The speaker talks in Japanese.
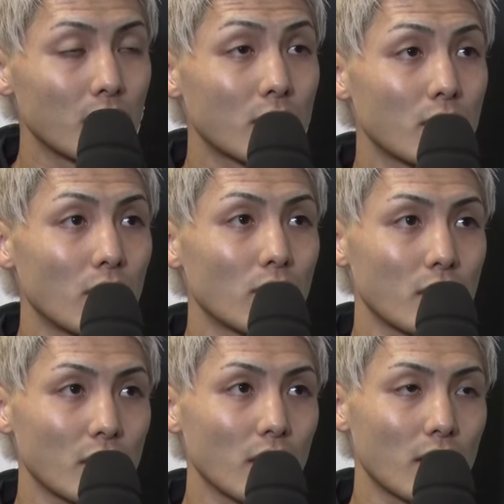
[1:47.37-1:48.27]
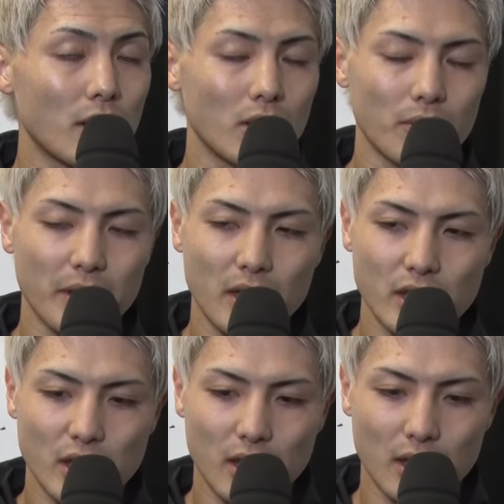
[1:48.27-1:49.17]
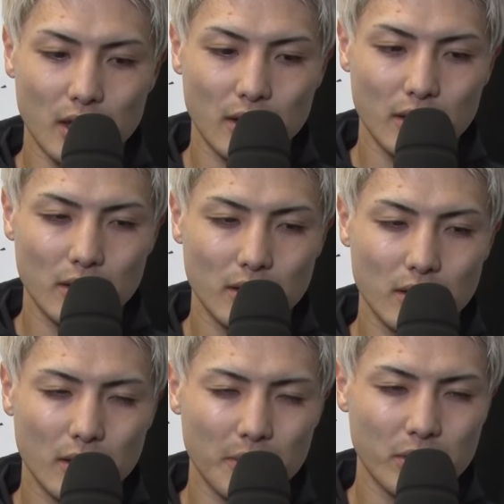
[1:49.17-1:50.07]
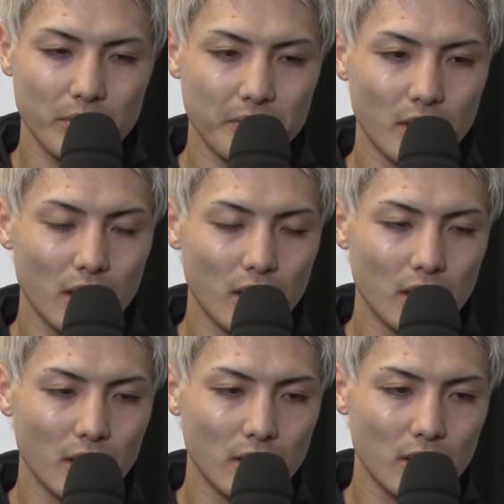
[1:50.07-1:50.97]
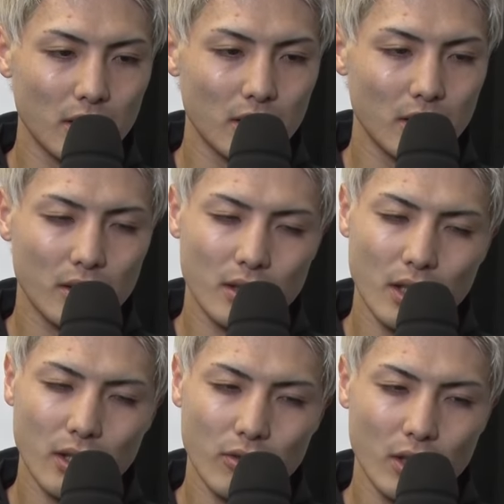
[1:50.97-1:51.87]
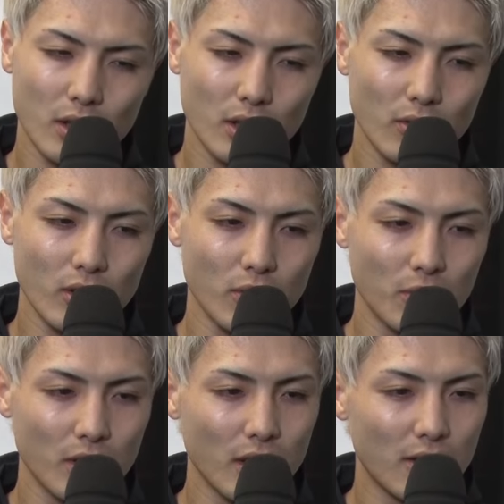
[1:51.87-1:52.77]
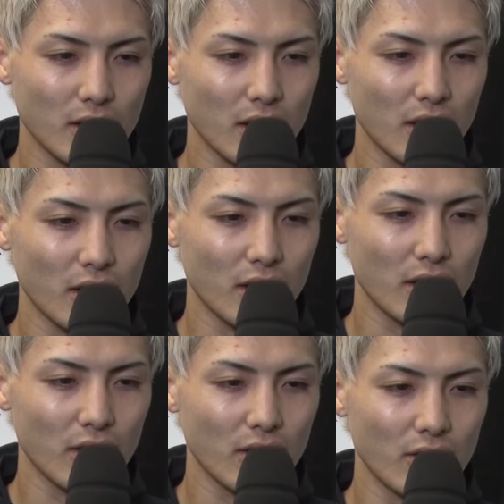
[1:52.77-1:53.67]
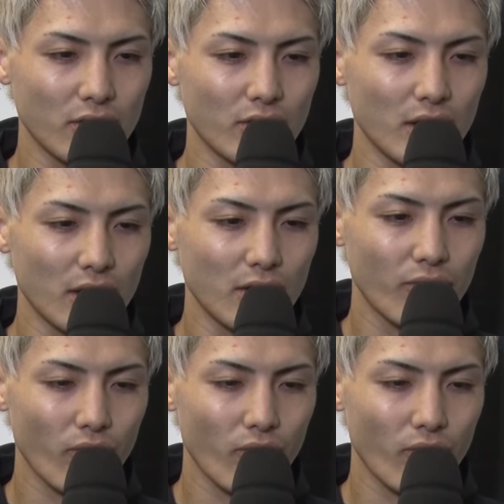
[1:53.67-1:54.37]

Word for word: かそうですねさっきあの見返したら多分自分が蹴りを蹴った時に思いっきり合わされてるんで